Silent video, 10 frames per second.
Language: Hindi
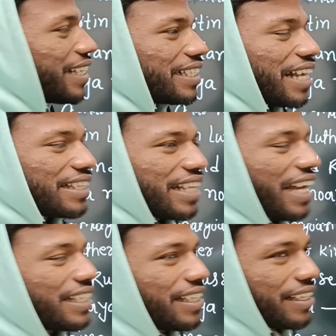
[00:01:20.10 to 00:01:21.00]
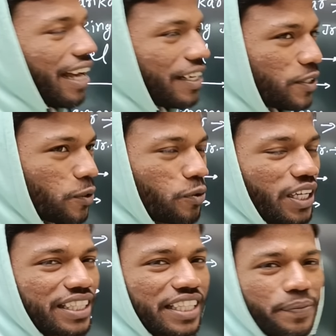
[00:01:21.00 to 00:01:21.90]
लड़का जानता है कि
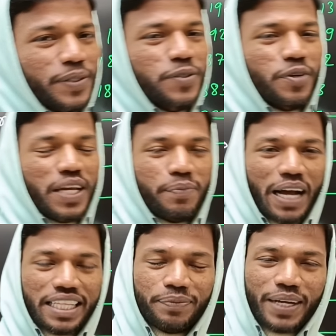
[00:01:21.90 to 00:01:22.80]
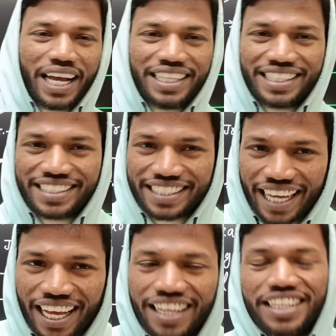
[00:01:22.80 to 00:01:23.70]
अठारह में जो है महात्मा गांधी जी
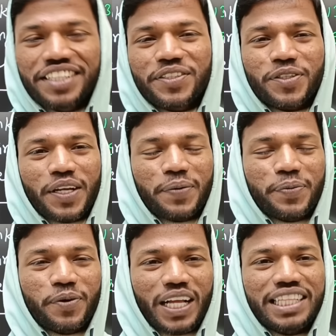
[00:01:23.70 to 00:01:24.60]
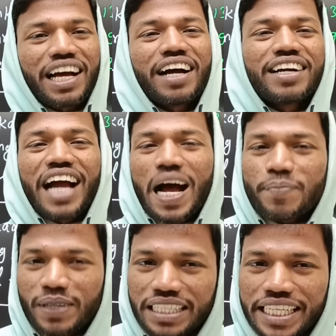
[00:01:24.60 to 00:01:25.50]
का जन्म हुआ था
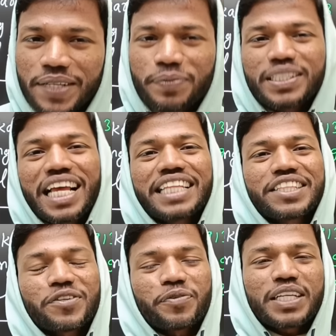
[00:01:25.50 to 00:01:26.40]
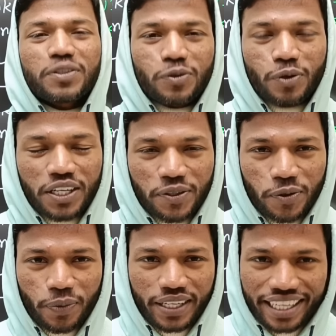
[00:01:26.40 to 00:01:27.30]
आप डेट भी जानते होंगे 2
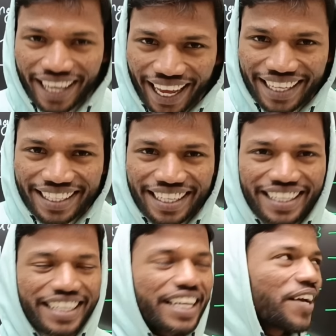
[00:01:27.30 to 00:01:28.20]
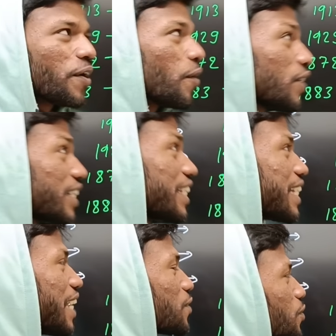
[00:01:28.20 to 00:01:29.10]
अक्टूबर है कि नहीं और इनका